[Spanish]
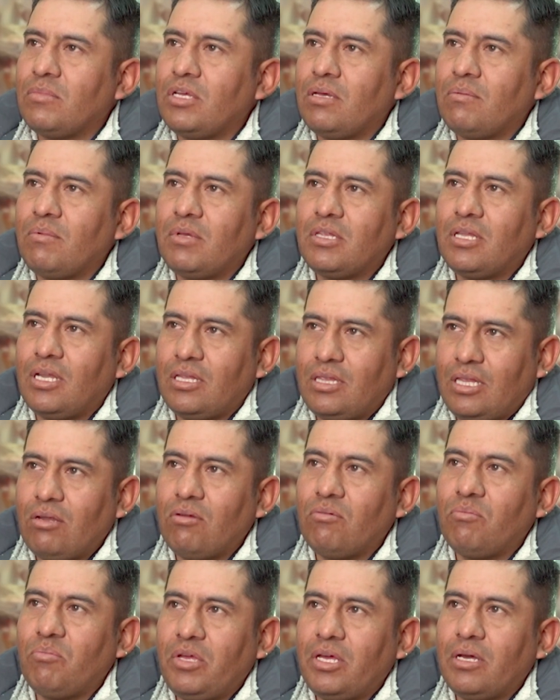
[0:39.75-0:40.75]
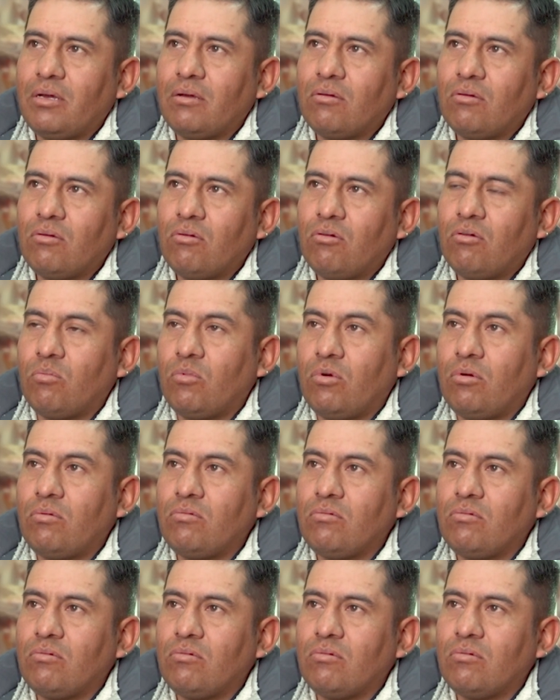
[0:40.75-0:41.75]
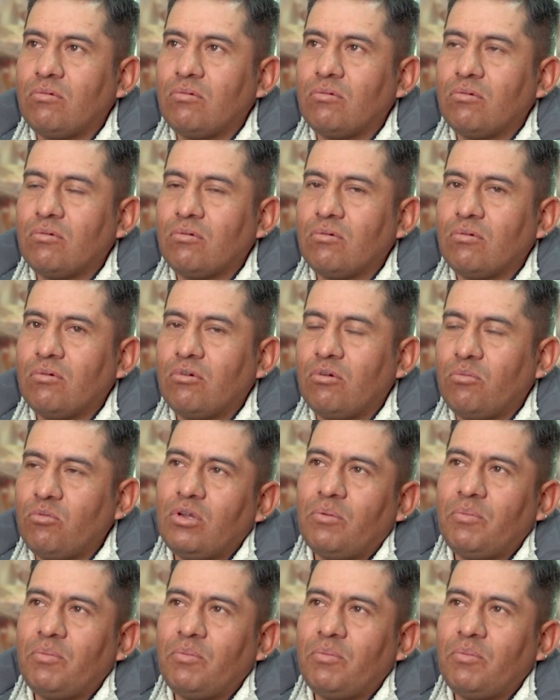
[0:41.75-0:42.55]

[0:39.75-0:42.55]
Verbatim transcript: Me, trataron bien, como un, como